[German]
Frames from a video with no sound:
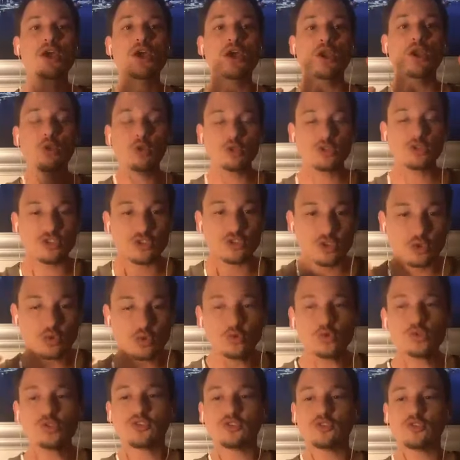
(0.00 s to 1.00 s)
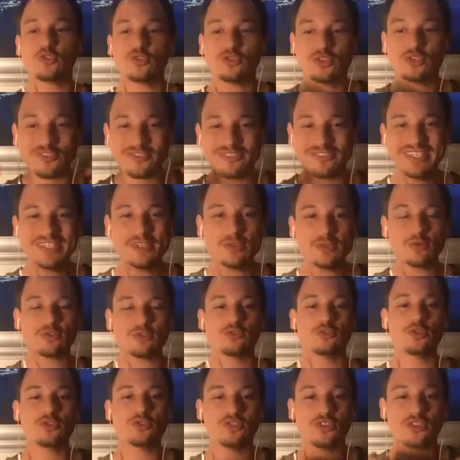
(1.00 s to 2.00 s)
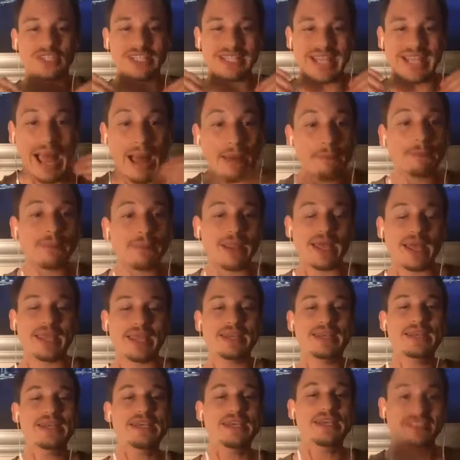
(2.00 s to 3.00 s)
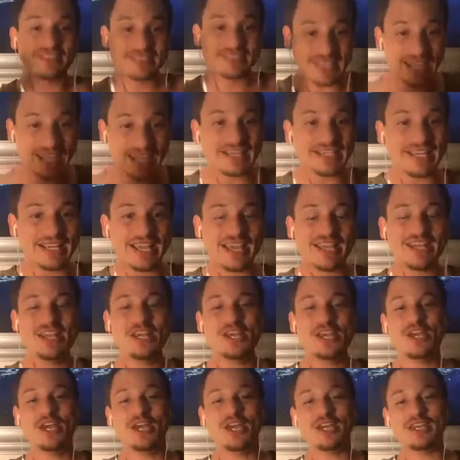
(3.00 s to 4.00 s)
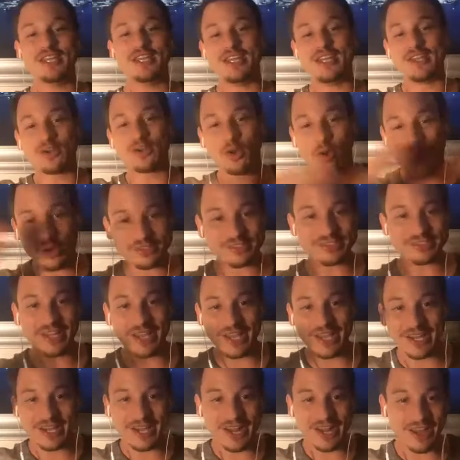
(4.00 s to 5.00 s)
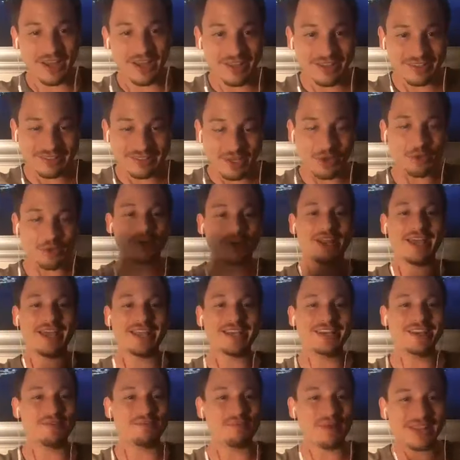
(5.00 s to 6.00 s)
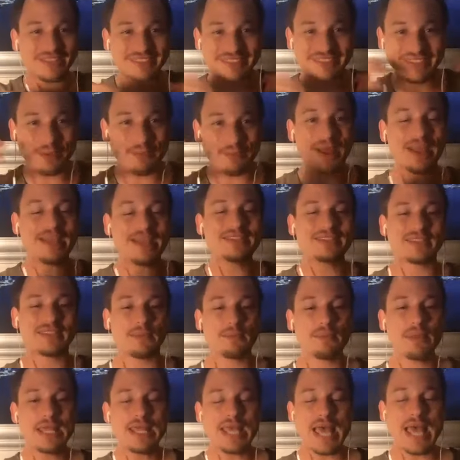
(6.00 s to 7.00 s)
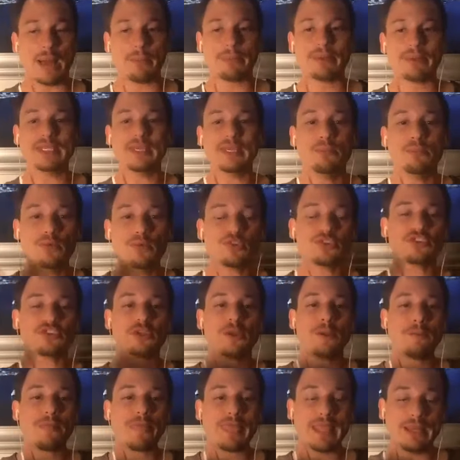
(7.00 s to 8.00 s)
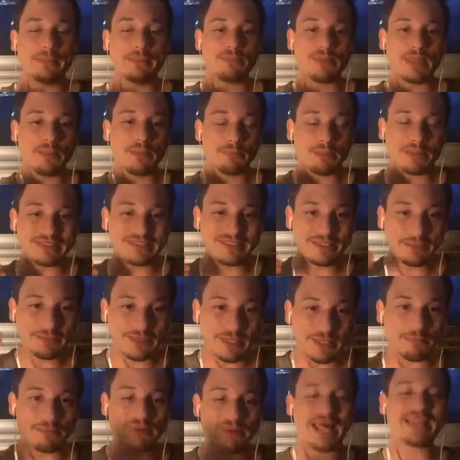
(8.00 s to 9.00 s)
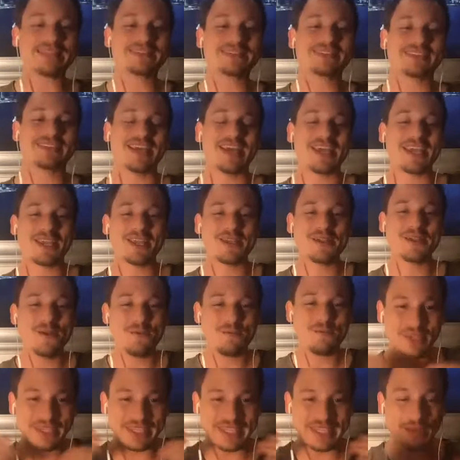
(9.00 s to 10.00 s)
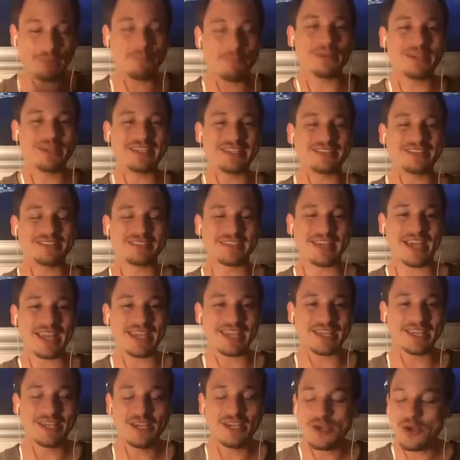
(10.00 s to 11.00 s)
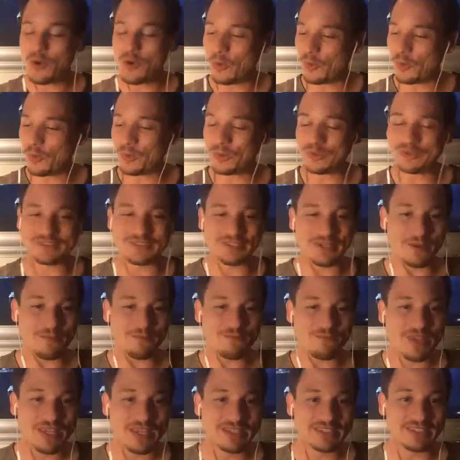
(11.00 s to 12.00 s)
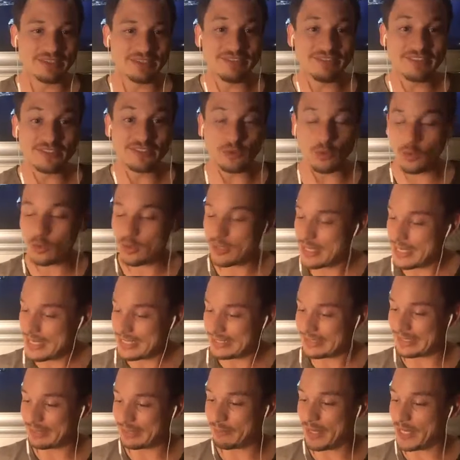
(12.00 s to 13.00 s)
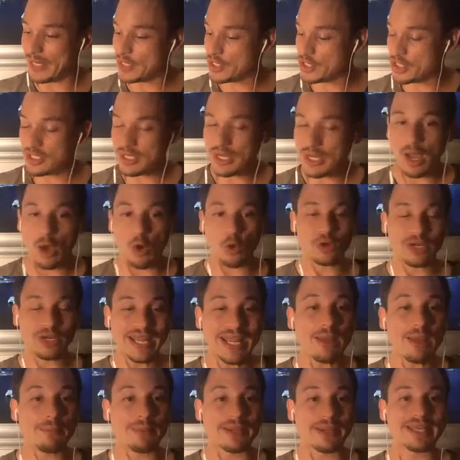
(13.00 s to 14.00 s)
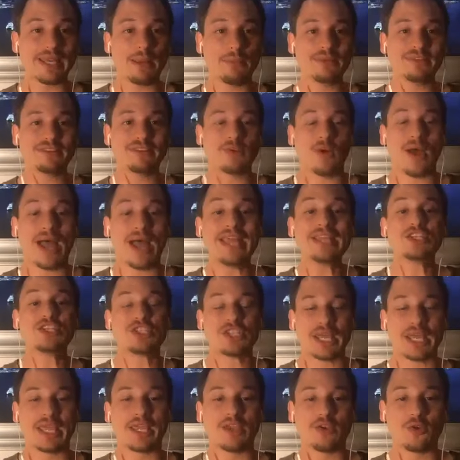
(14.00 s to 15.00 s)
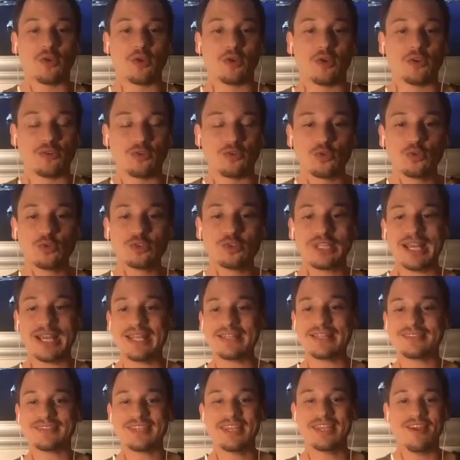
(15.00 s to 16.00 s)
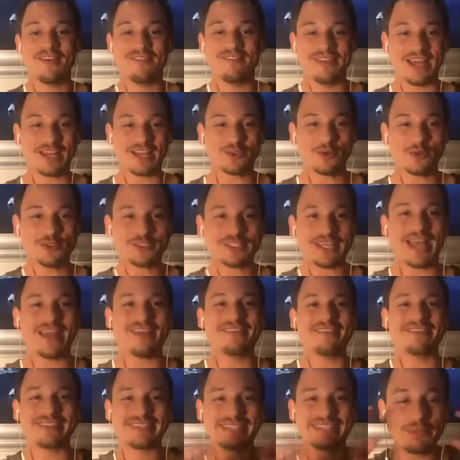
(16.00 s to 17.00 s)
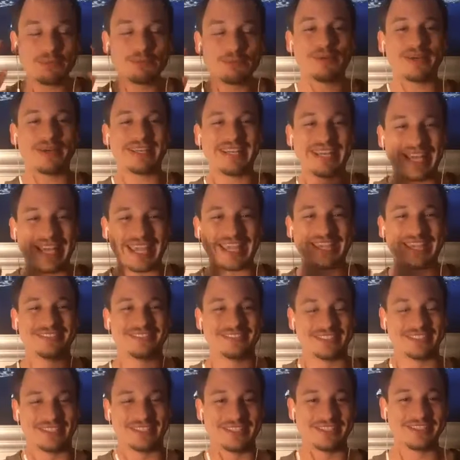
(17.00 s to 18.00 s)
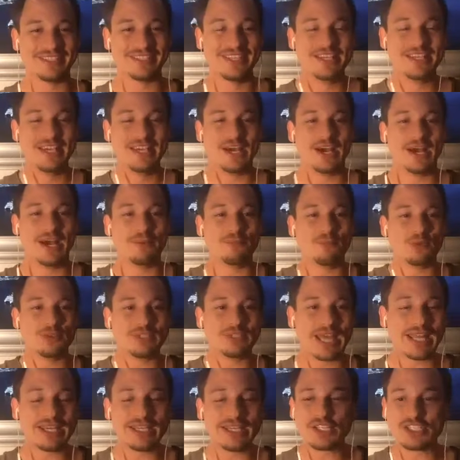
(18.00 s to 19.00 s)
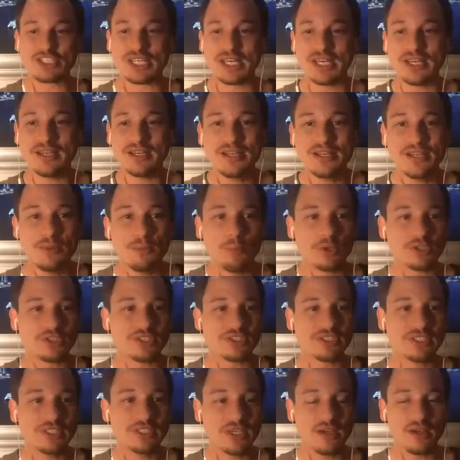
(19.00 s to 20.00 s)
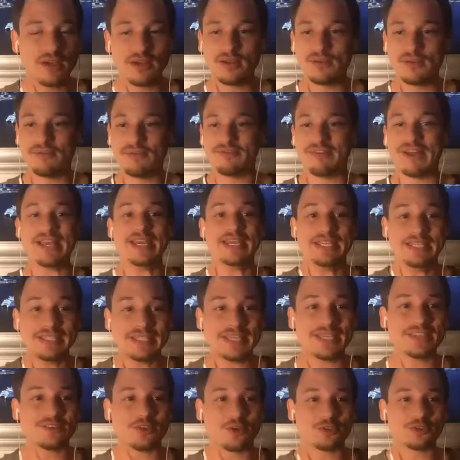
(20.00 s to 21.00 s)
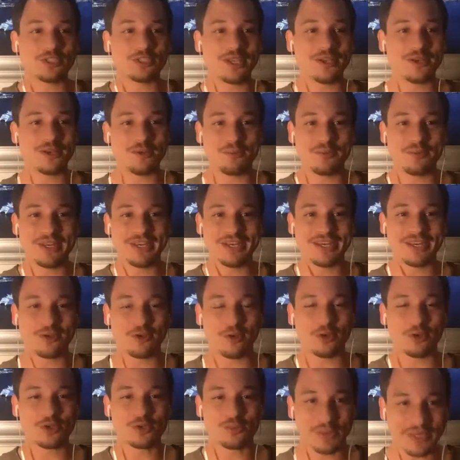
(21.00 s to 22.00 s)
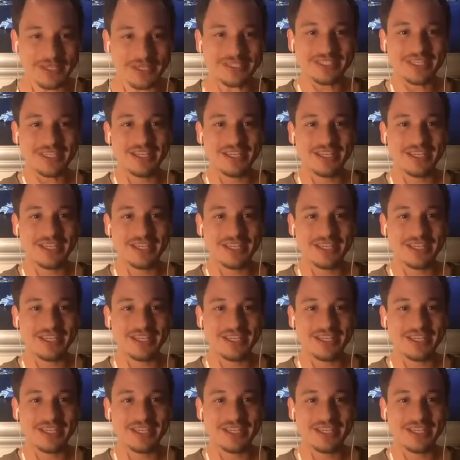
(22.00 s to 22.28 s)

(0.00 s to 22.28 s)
Nutze Tools, nutze Videos, nutze die Upline, Sideline, äh, Crossline, äh, Downline, macht's gemeinsam. Aber ihr müsst ähm, im Prinzip den Plan zeigen, die Company zeigen und ähm, die Vision den Menschen auch näher bringen, damit sie auch einsteigen können. Zu guter Letzt, wer hat heute einen Vertriebspartner registriert? Ähm, und da an der Stelle möchte ich hier, äh, weil ich ja jetzt auch derjenige bin, der den Call spricht,